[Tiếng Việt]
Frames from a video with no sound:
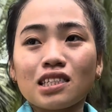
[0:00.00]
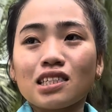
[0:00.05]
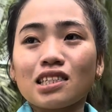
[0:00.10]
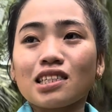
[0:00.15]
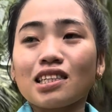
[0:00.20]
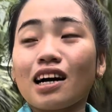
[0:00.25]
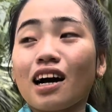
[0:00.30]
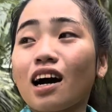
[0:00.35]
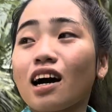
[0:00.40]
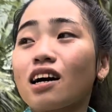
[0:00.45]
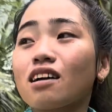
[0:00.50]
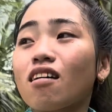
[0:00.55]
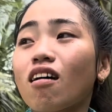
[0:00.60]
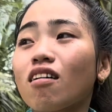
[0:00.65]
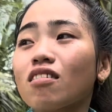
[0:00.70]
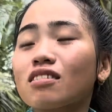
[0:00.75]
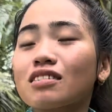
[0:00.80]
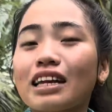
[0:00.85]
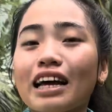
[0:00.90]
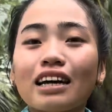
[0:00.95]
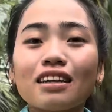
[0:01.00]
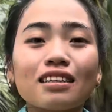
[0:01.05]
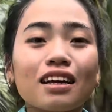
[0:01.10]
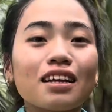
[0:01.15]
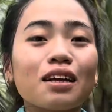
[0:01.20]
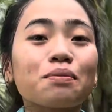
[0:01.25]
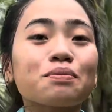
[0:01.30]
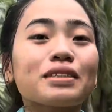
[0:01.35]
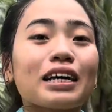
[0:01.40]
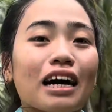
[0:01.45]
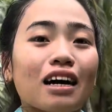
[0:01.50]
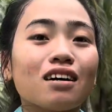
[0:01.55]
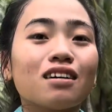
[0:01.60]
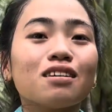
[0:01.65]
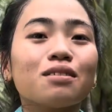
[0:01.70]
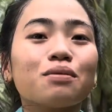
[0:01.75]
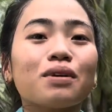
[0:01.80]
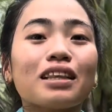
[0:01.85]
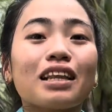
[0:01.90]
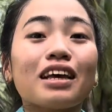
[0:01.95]
dạ cái đó nước đá người ta đập sẵn
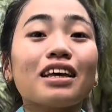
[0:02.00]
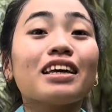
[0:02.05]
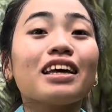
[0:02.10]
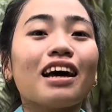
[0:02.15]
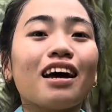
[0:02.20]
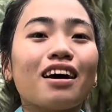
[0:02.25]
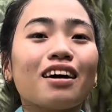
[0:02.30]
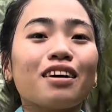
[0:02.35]
mình lấy về